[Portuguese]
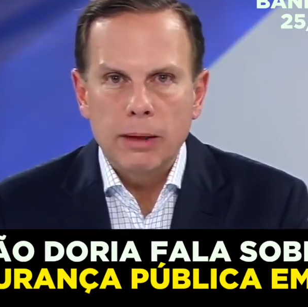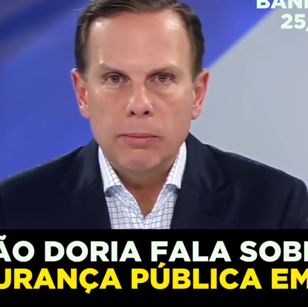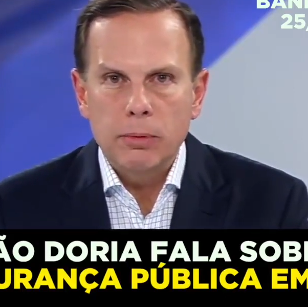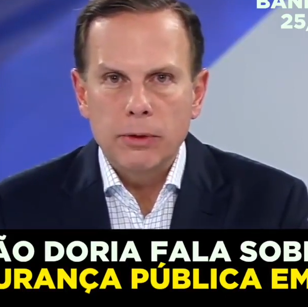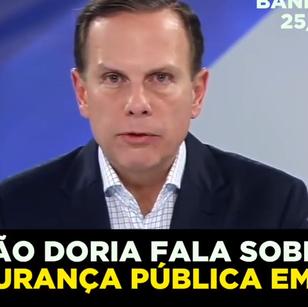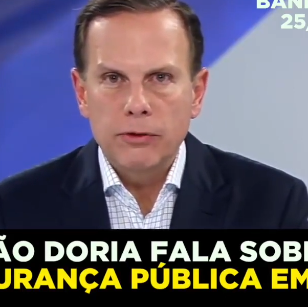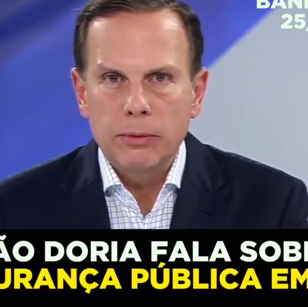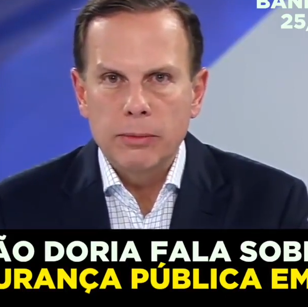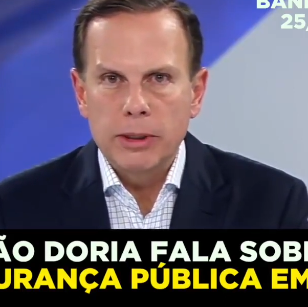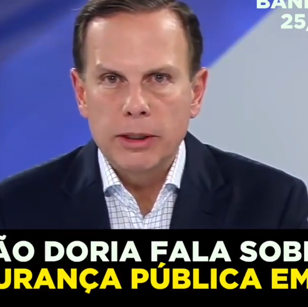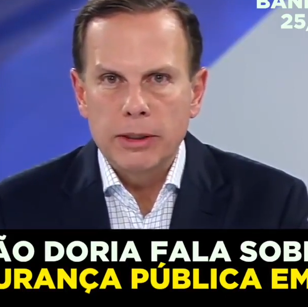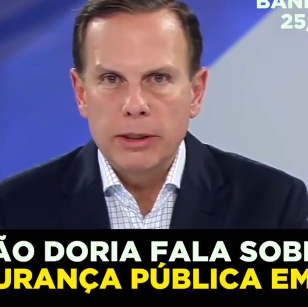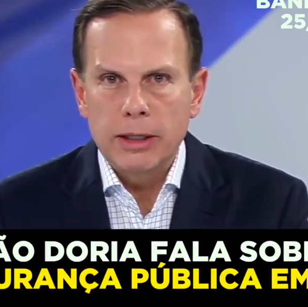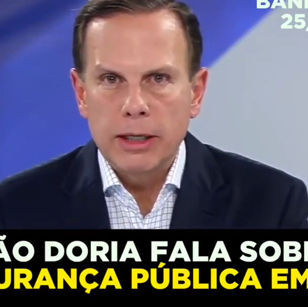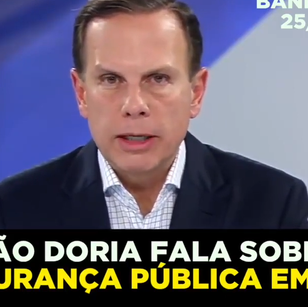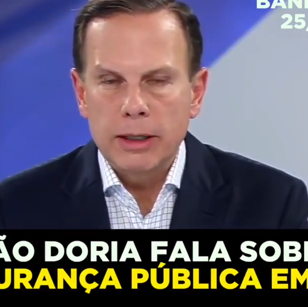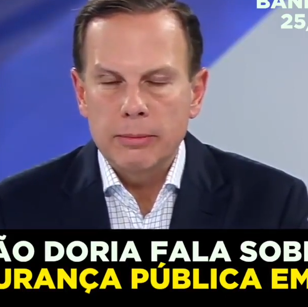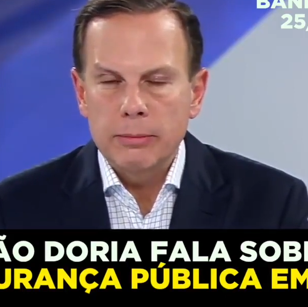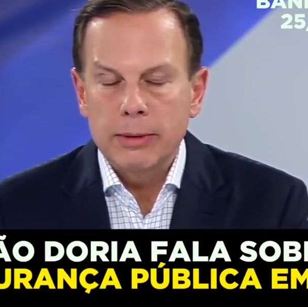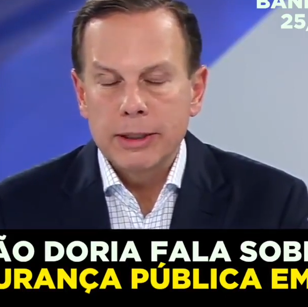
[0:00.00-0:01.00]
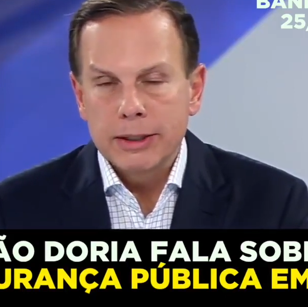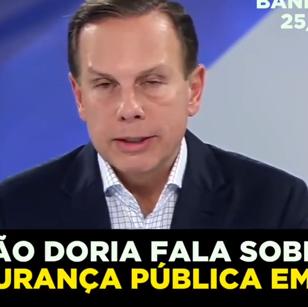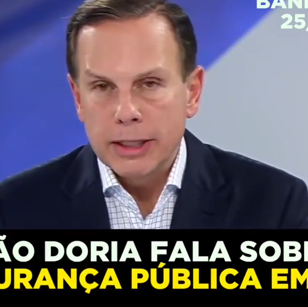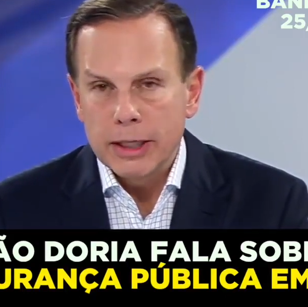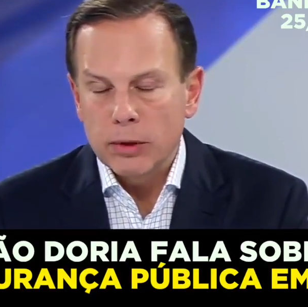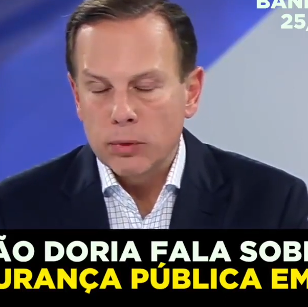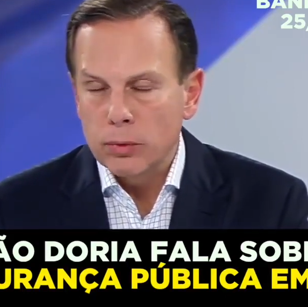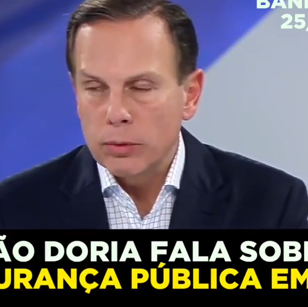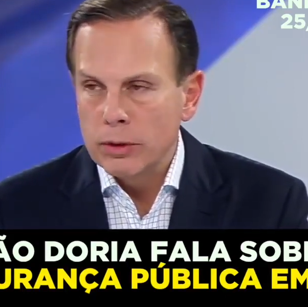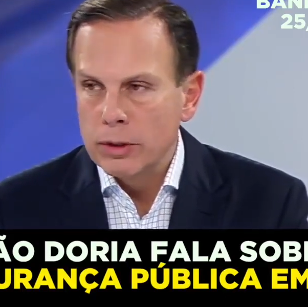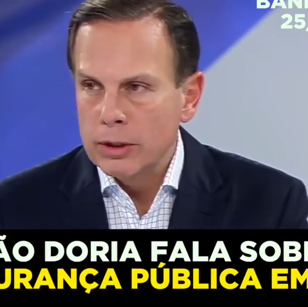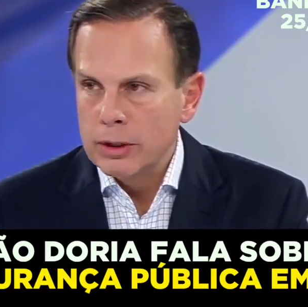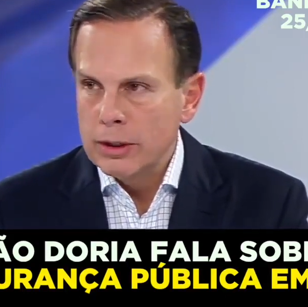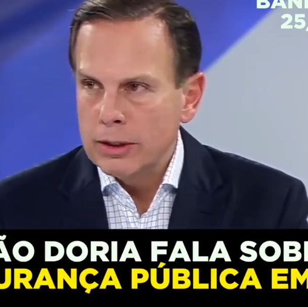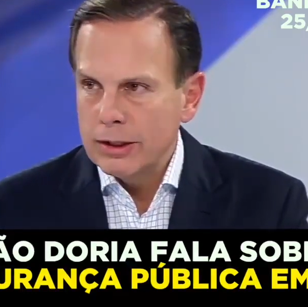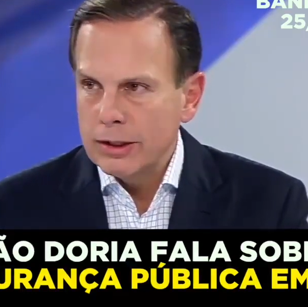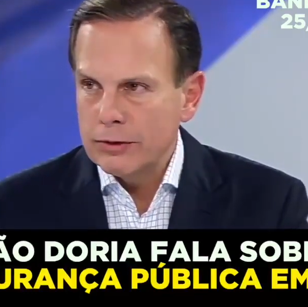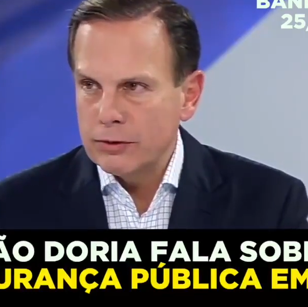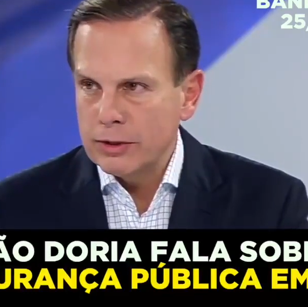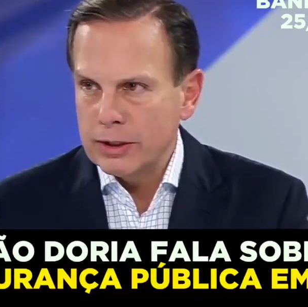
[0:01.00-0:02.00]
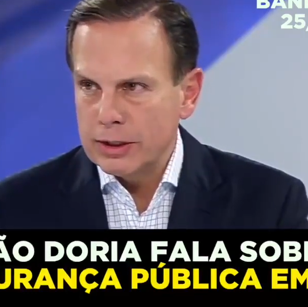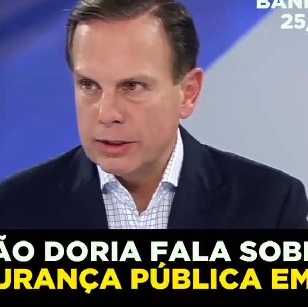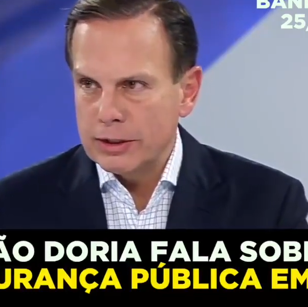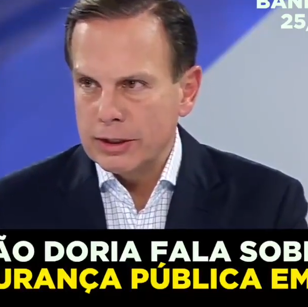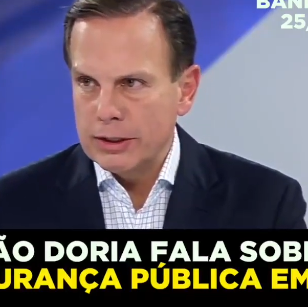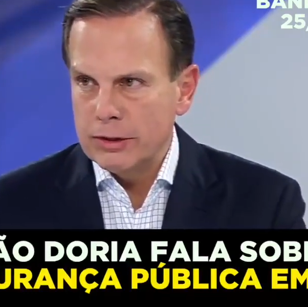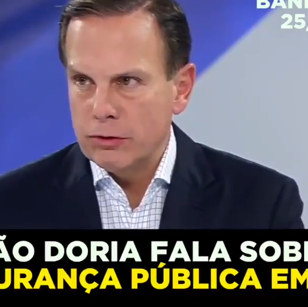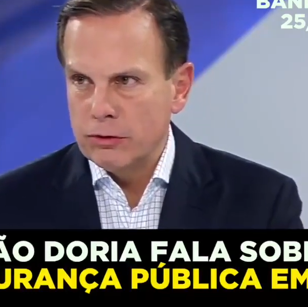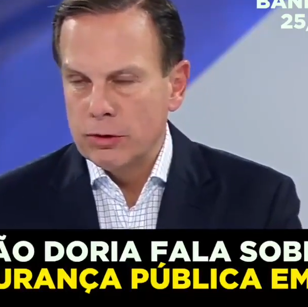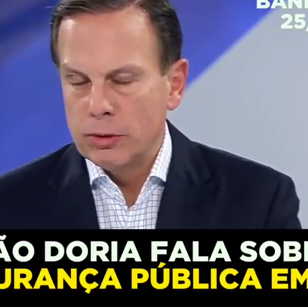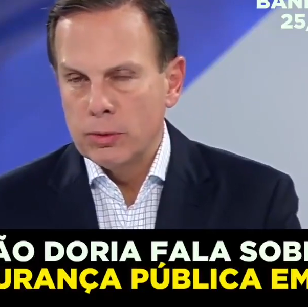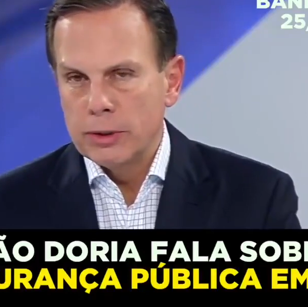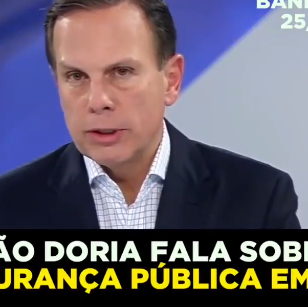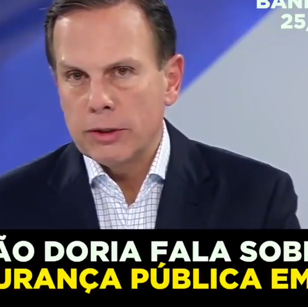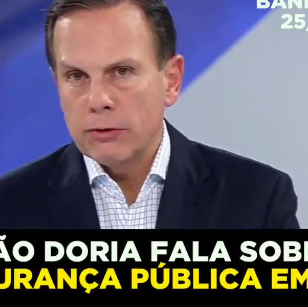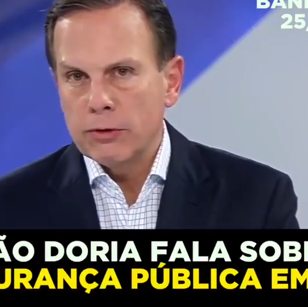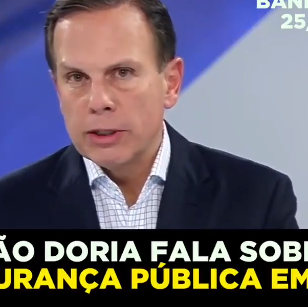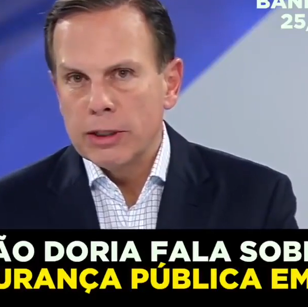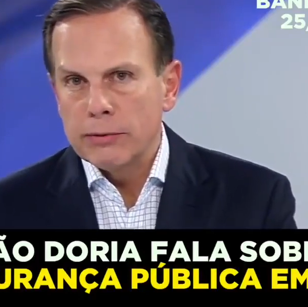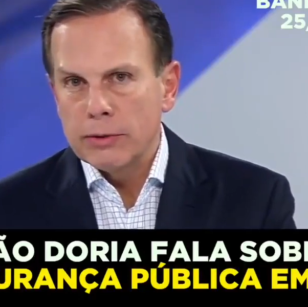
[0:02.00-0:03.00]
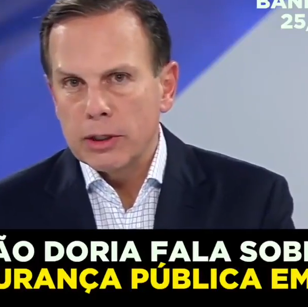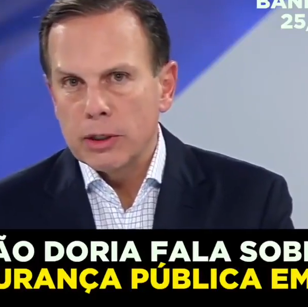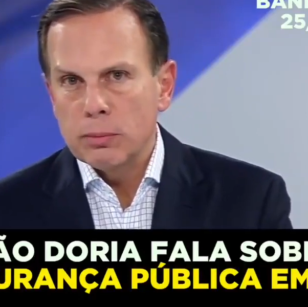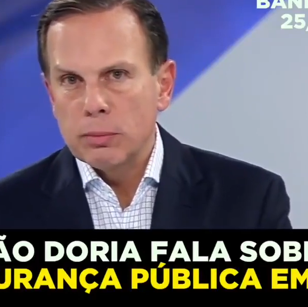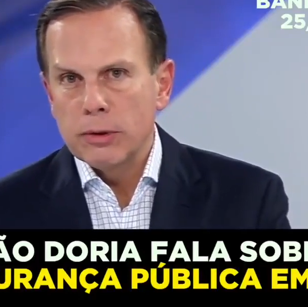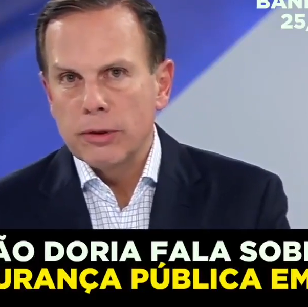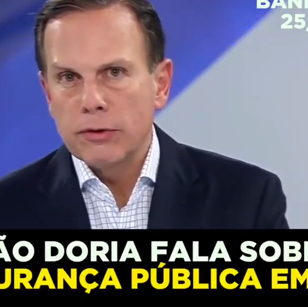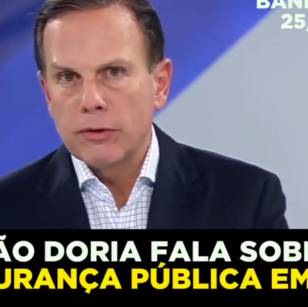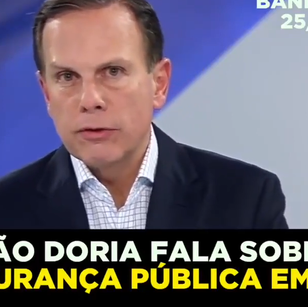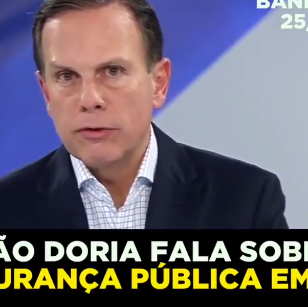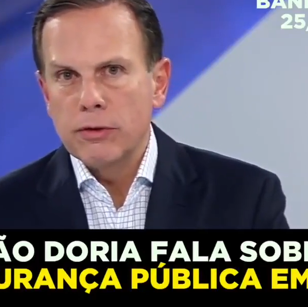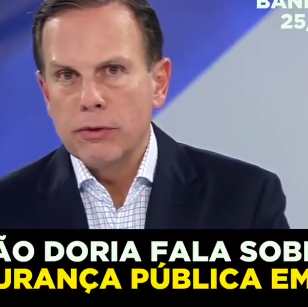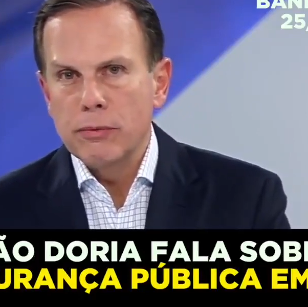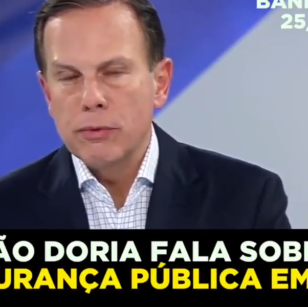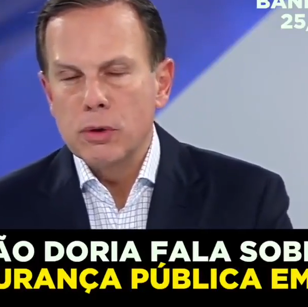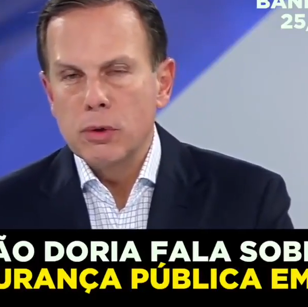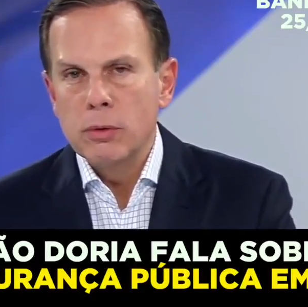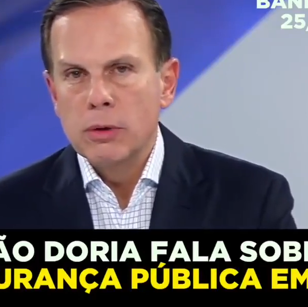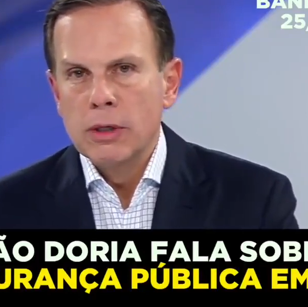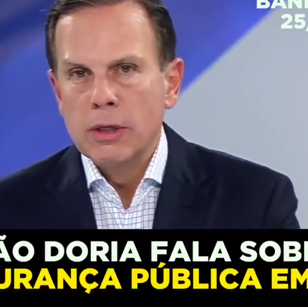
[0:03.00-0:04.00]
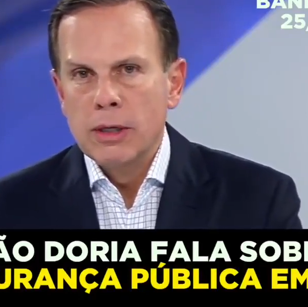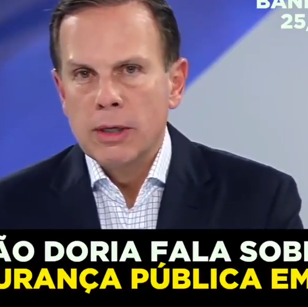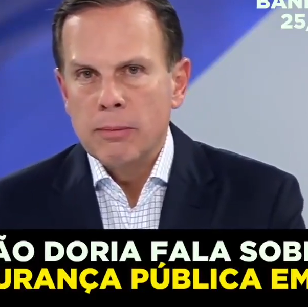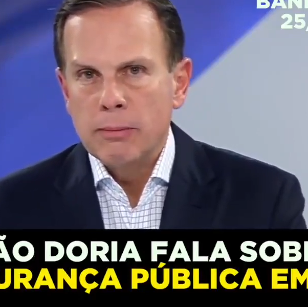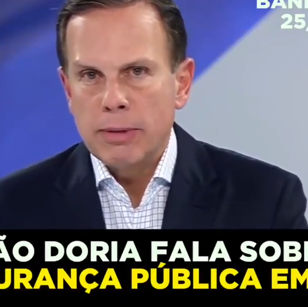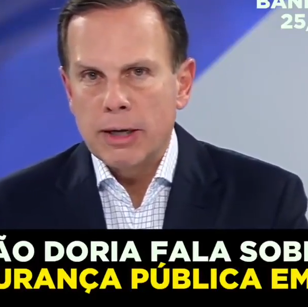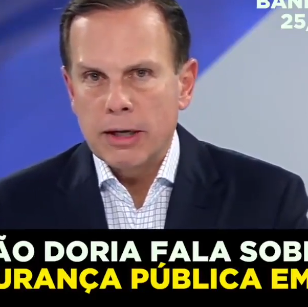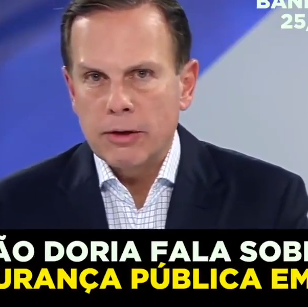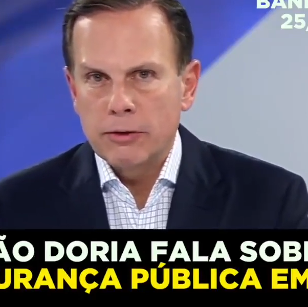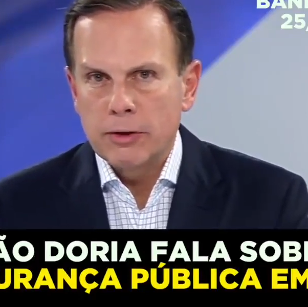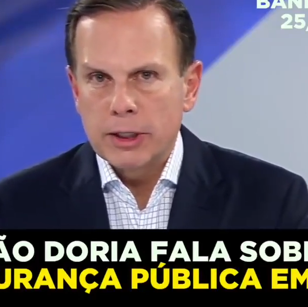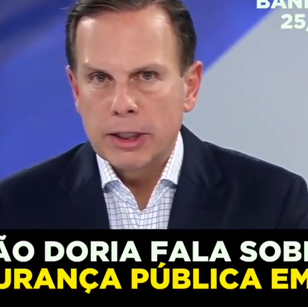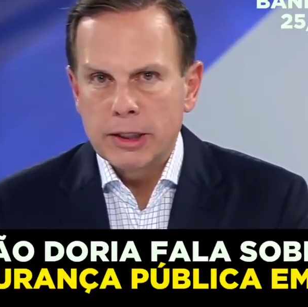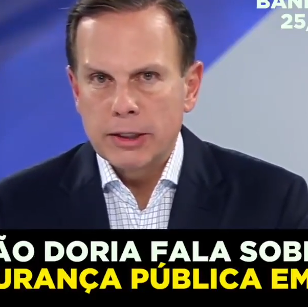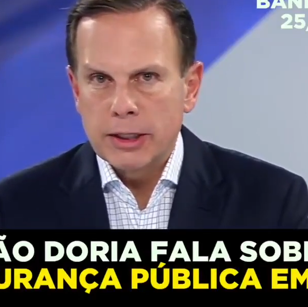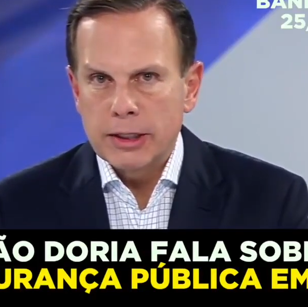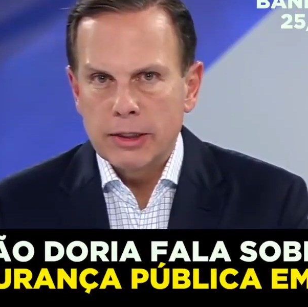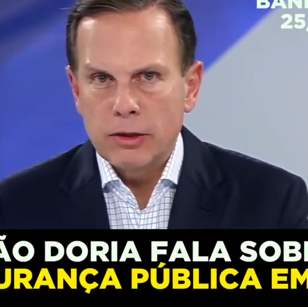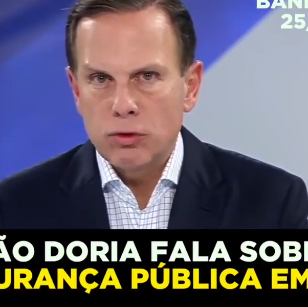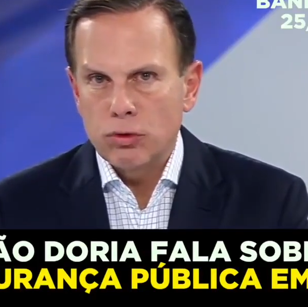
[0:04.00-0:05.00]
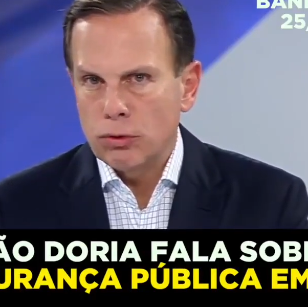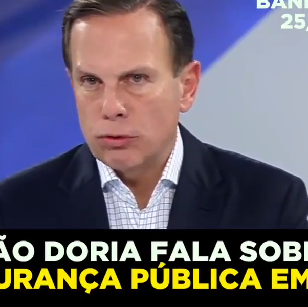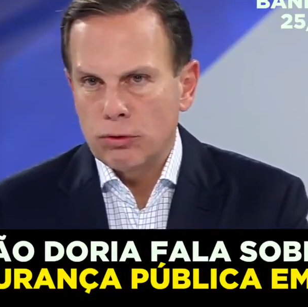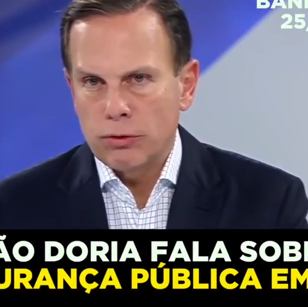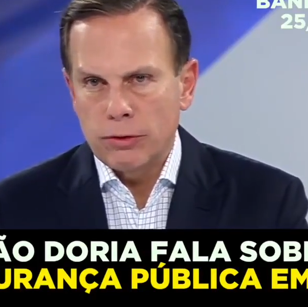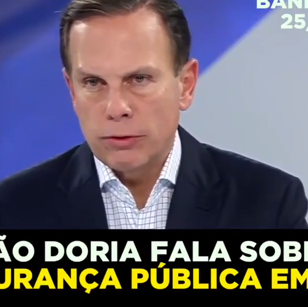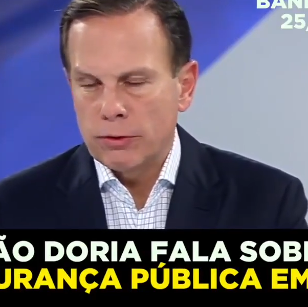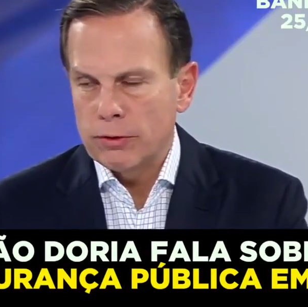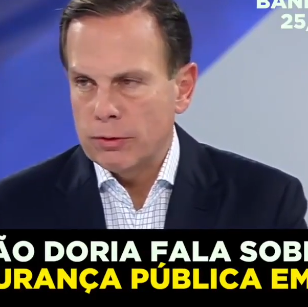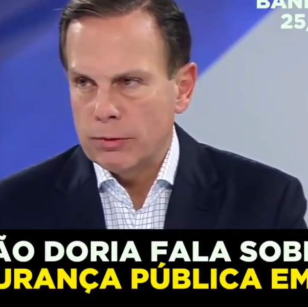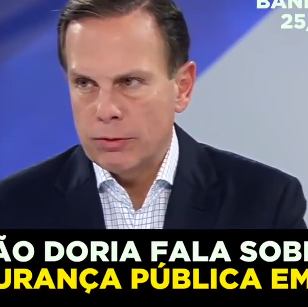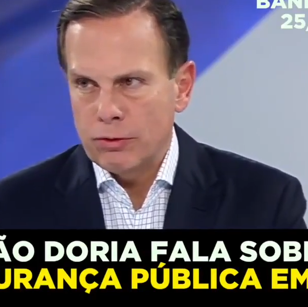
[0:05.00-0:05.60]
a Polícia Militar, mantendo na Secretaria de Segurança e levando a Polícia Civil para a Secretaria de Justiça.